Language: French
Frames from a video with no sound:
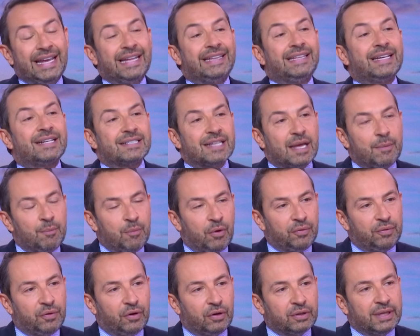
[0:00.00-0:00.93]
est
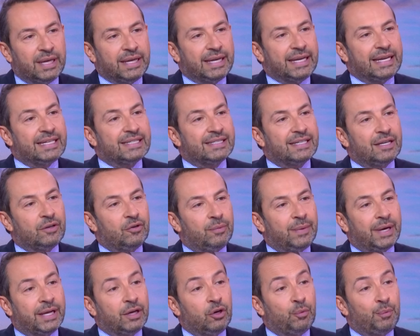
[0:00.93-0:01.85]
extrêmement forte et celle de
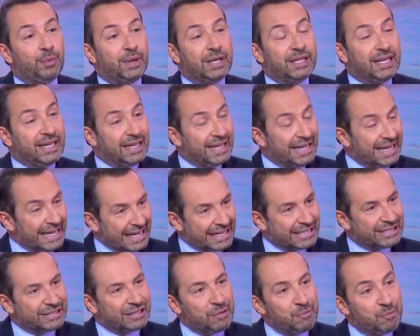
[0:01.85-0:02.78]
Marine Le Pen
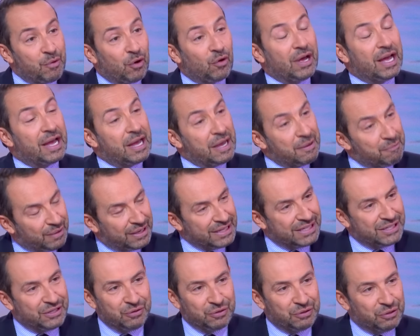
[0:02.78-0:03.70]
extrêmement
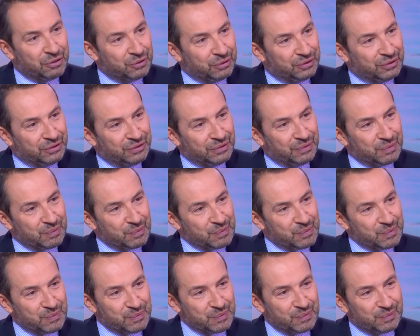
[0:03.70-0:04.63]
impressionnante.
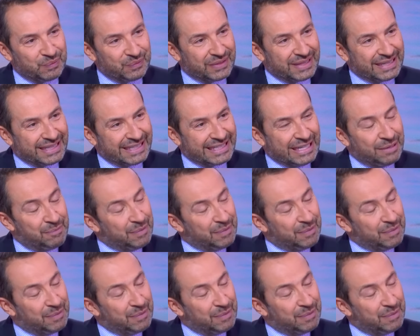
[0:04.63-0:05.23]
Merci beaucoup Sébastien Chenu